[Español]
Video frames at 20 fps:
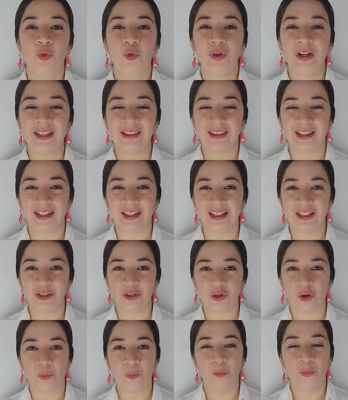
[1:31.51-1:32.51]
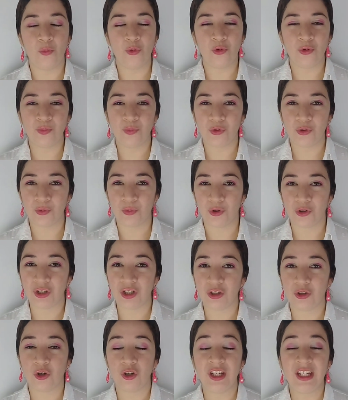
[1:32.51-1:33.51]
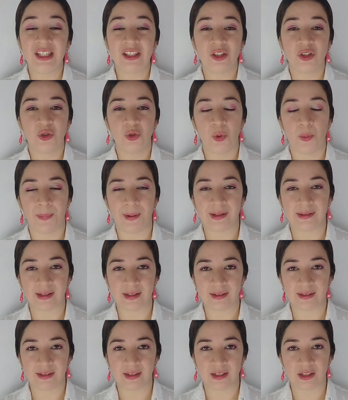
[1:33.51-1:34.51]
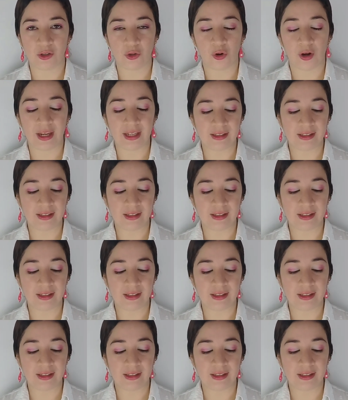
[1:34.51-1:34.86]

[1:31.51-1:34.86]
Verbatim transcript: un enterizo muy muy bonito y súper sencillo.